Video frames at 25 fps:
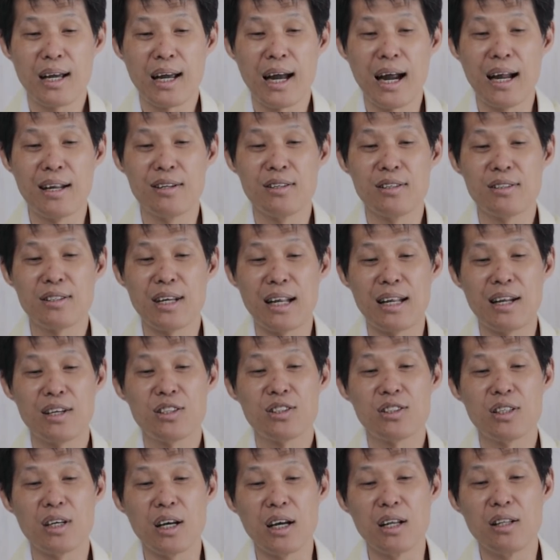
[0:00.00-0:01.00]
การสรร
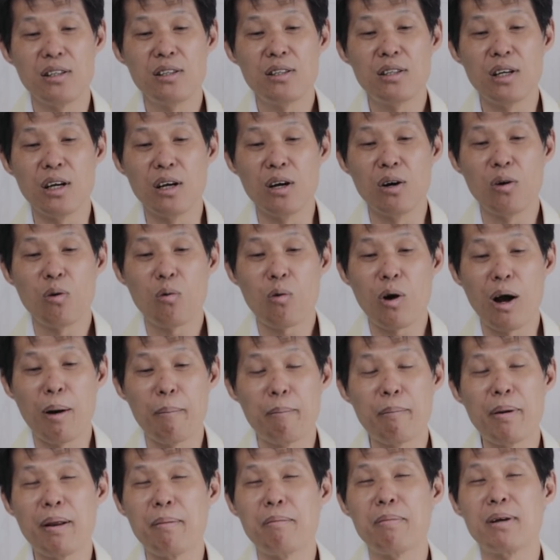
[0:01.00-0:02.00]
เสริญถึงความ
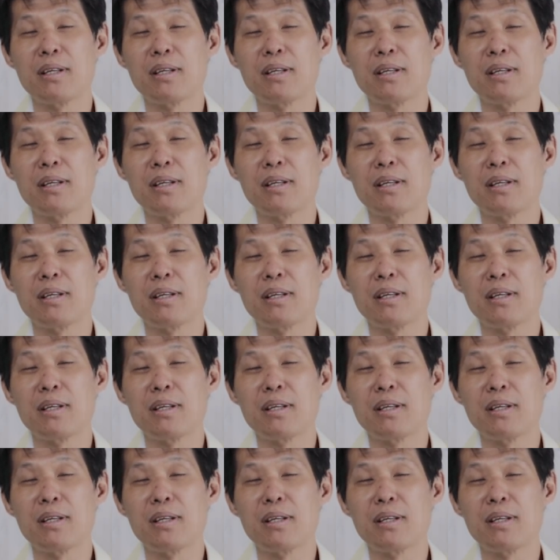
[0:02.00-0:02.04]
เป็น